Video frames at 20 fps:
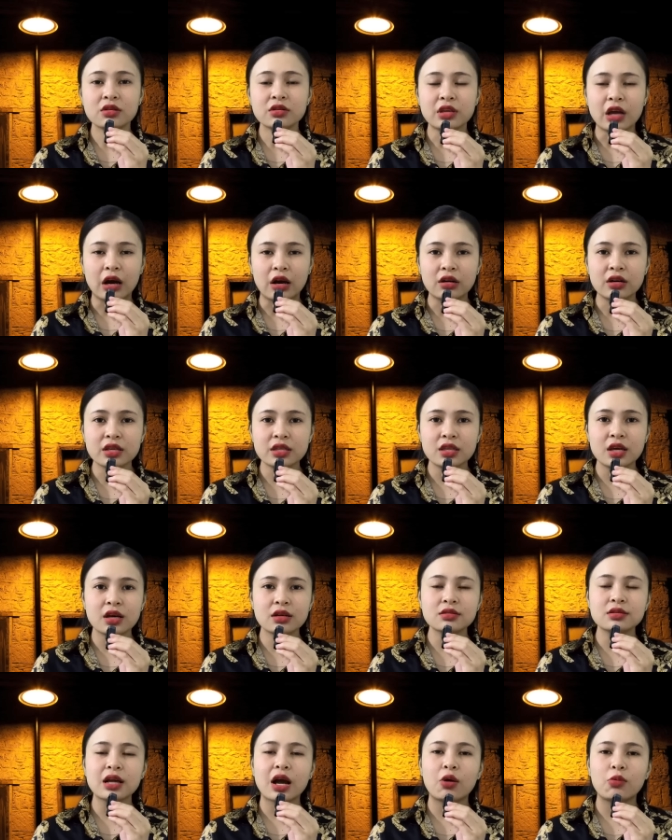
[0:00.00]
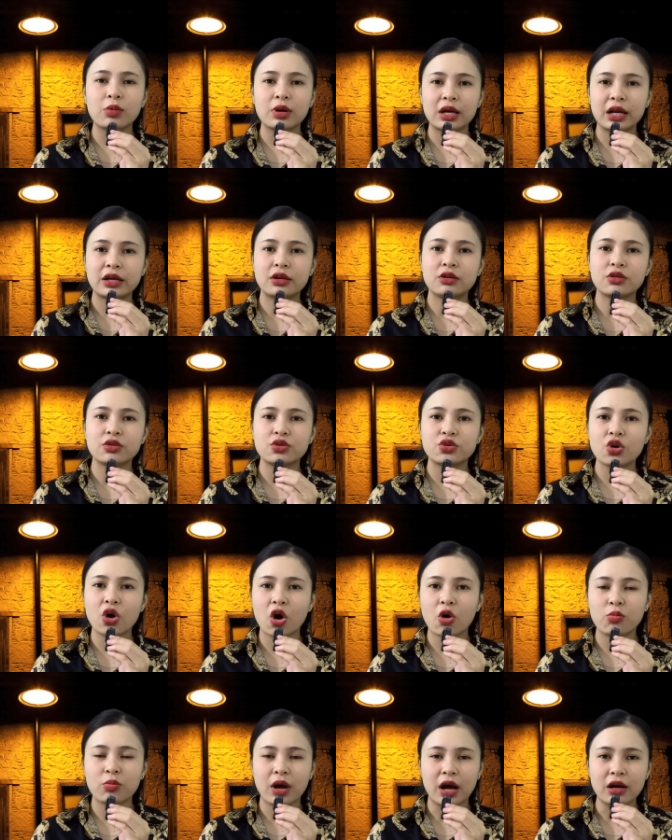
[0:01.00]
Đứa nhỏ nó chết xong là được
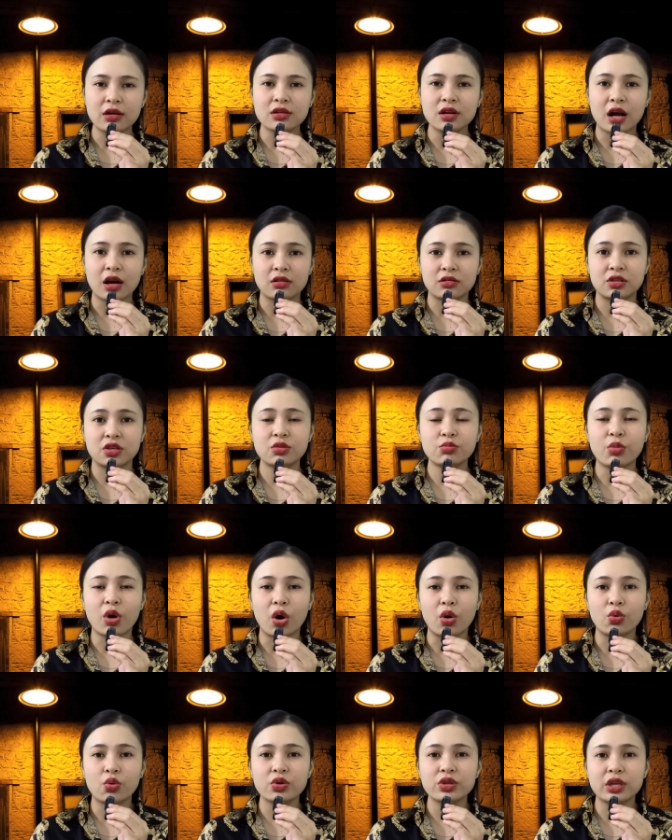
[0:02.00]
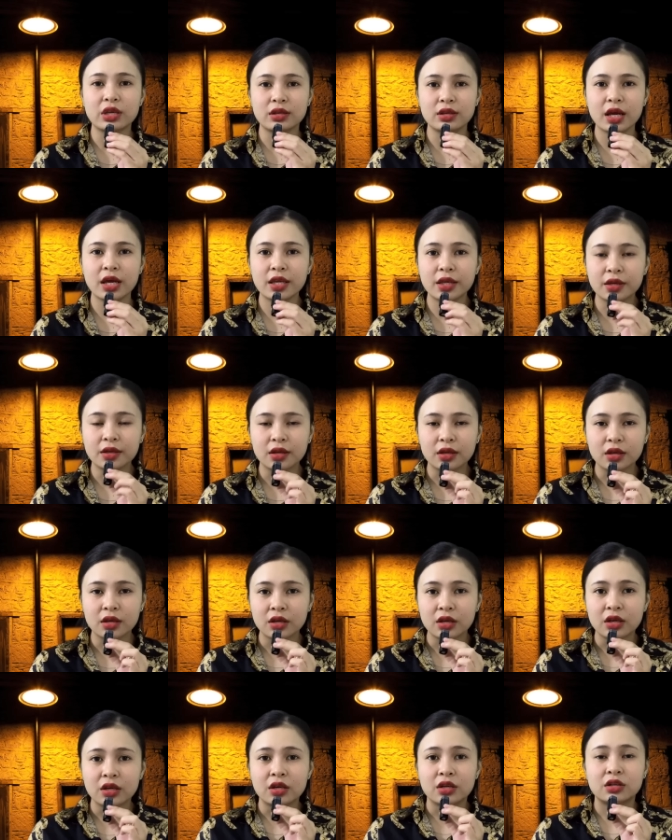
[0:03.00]
chôn ở gần với mộ của chị Ni.
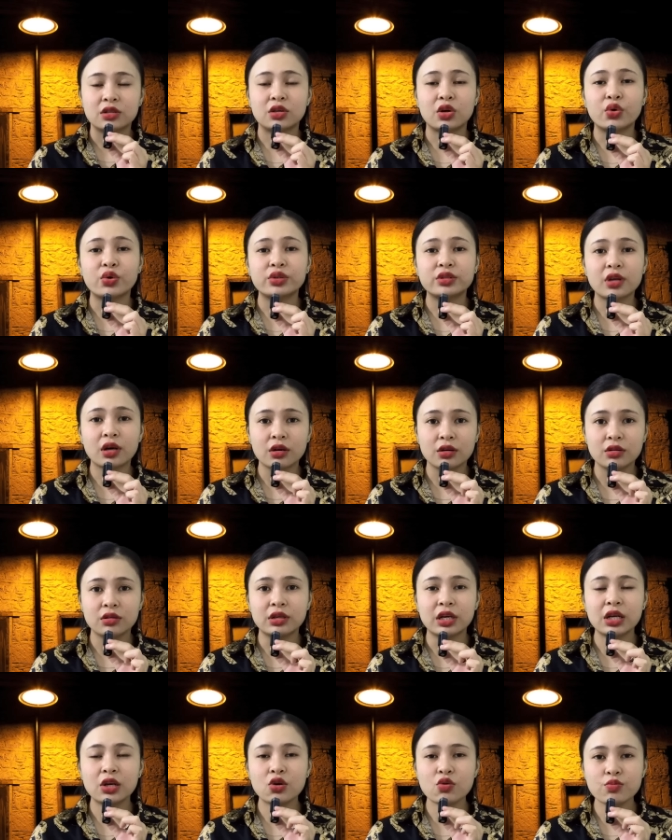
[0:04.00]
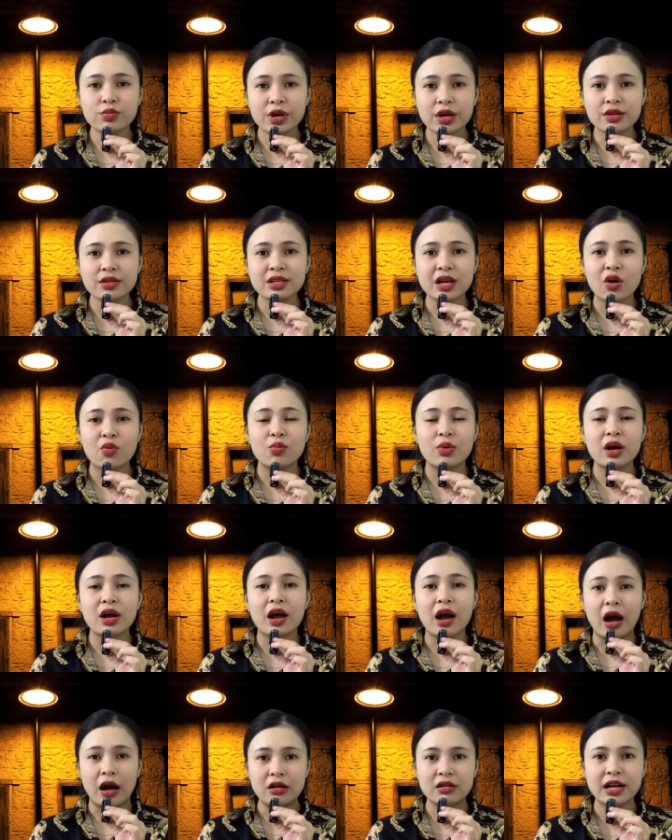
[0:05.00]
Rồi từ cái lúc đó xong,
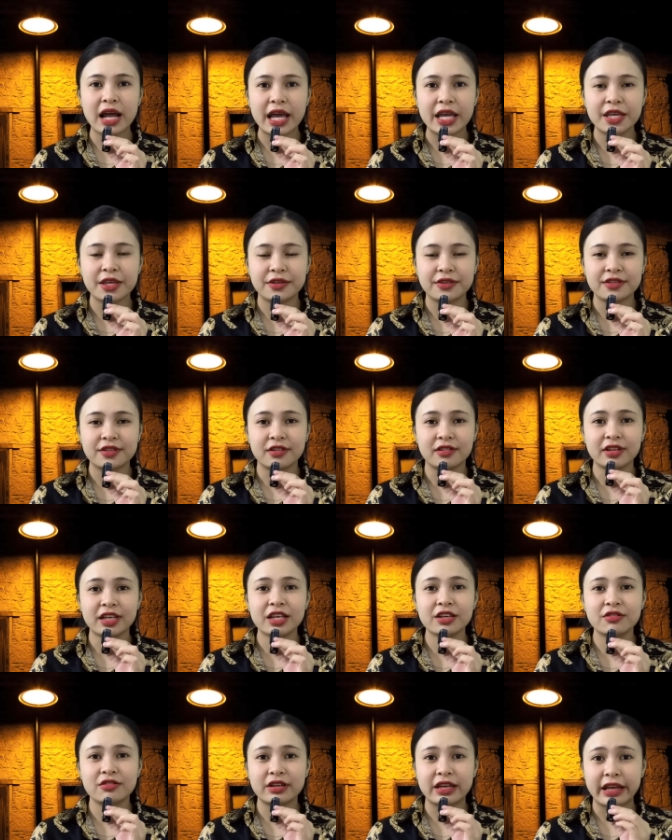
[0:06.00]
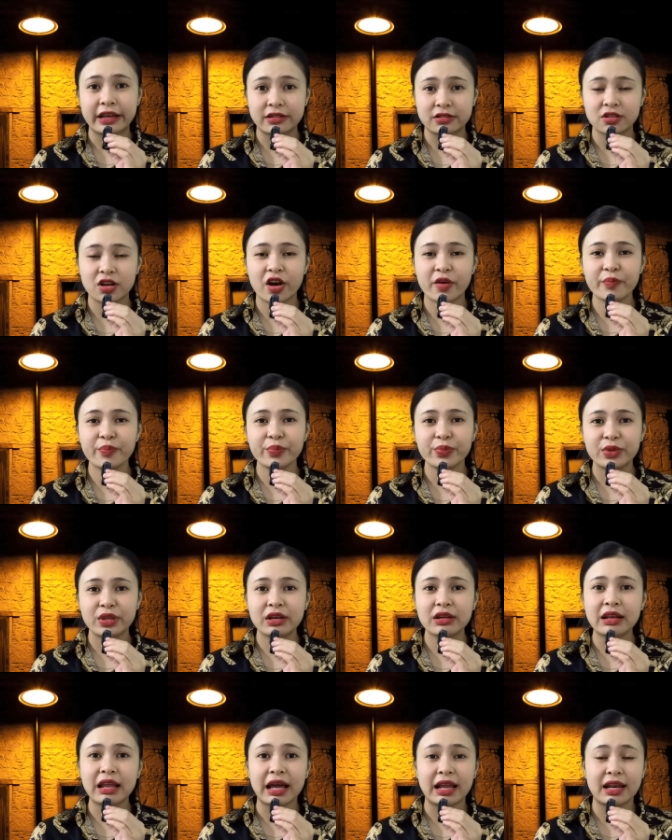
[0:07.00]
ở đây những cái người hàng xóm
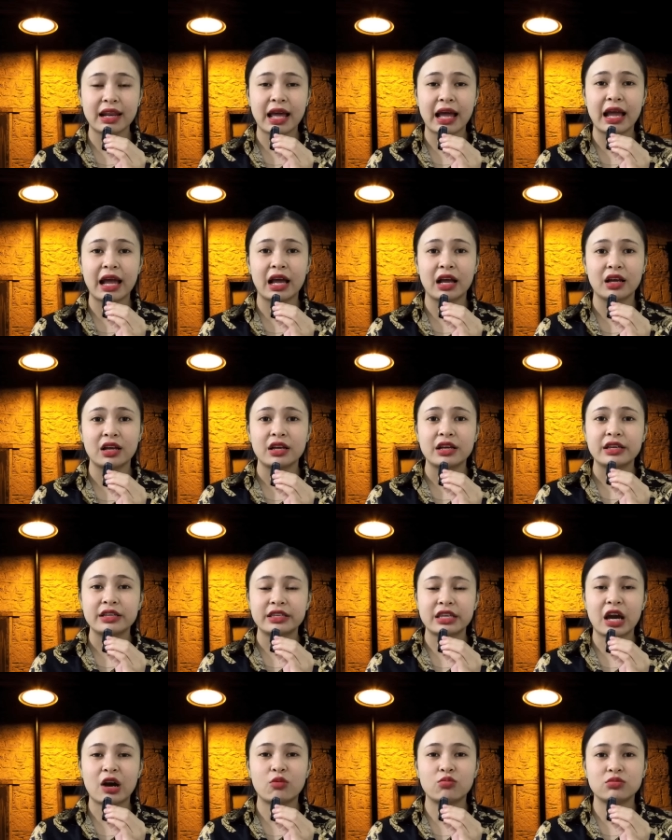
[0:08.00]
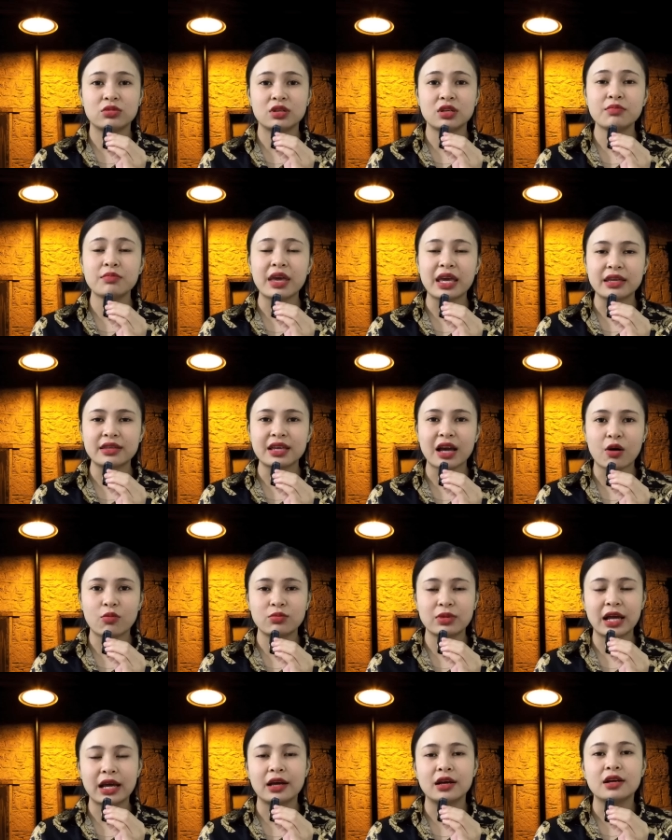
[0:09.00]
với lại là chồng với mẹ
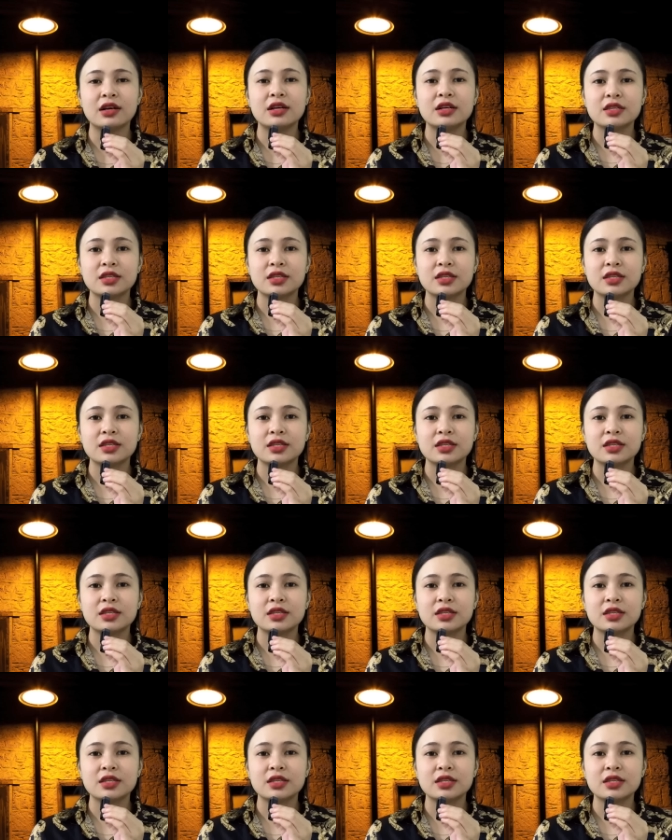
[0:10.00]
chồng nè,